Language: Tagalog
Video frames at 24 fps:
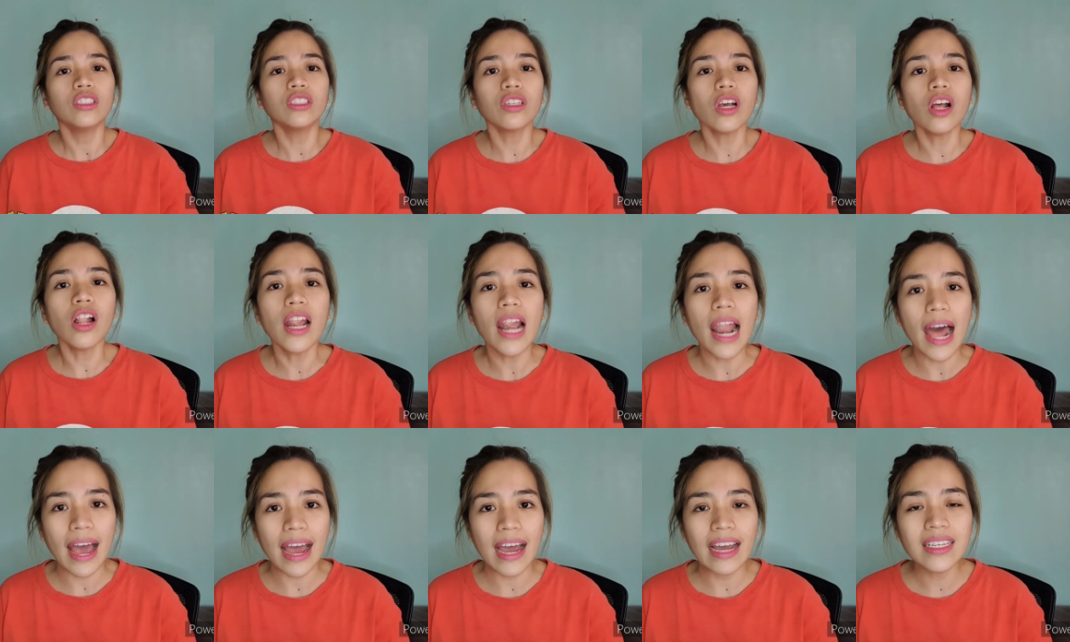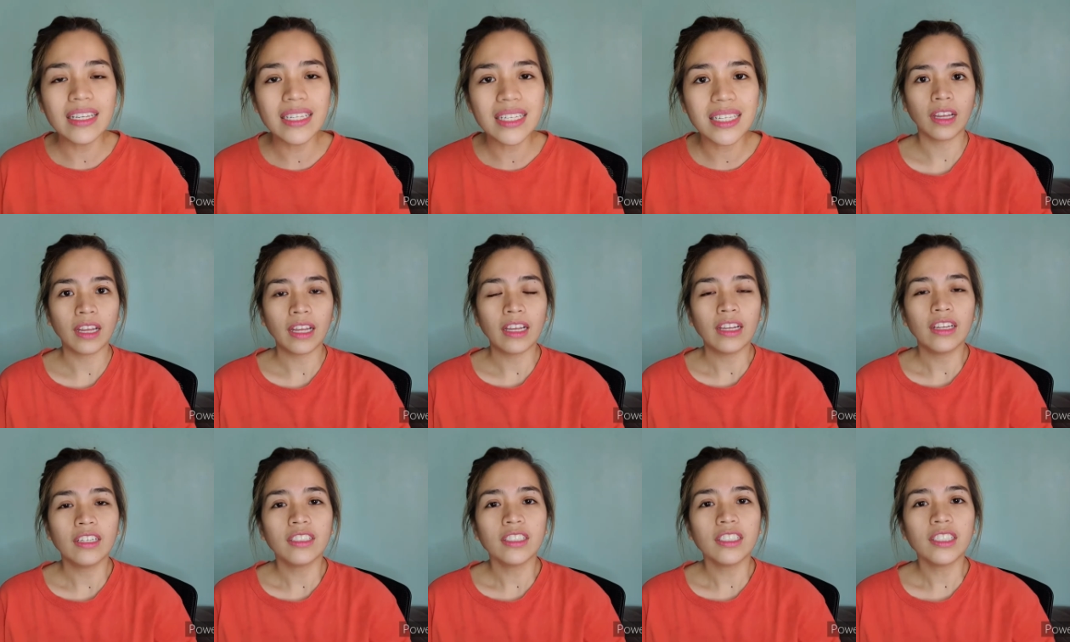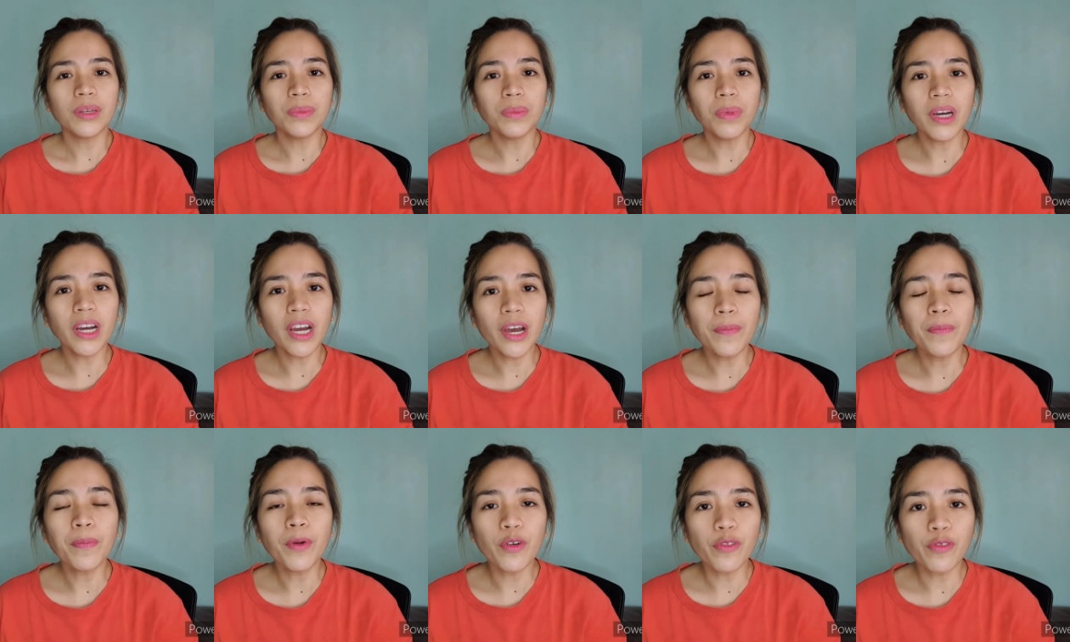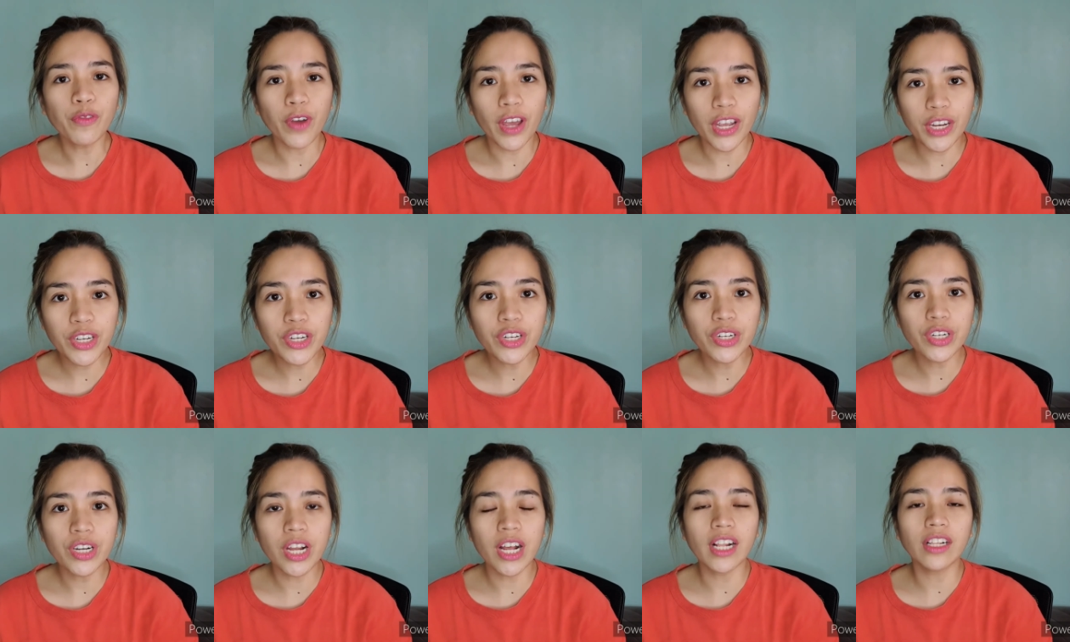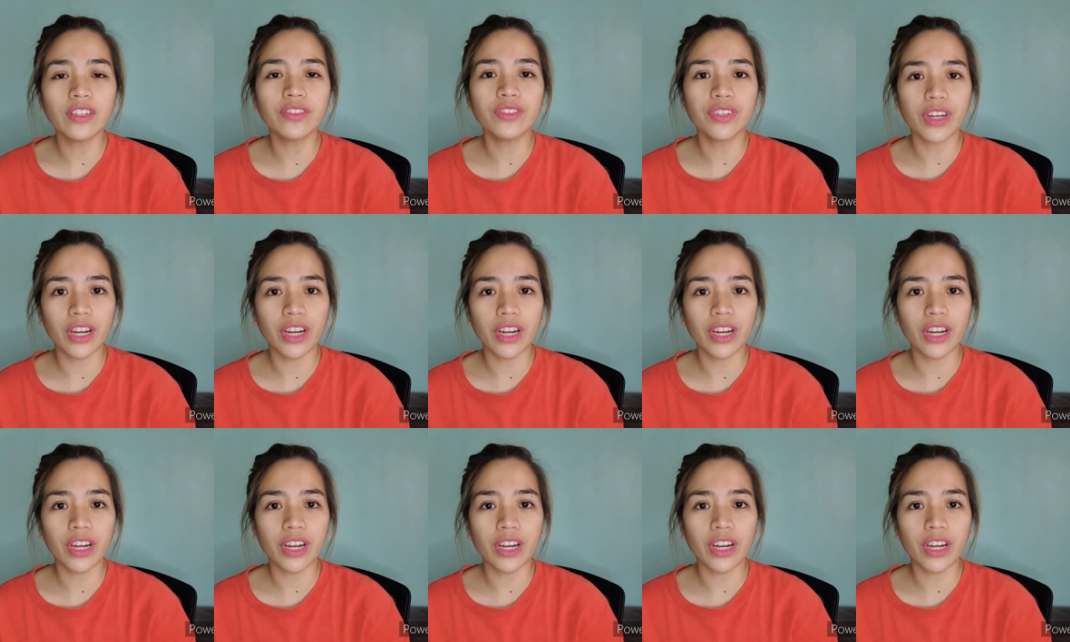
So last, sa mga professional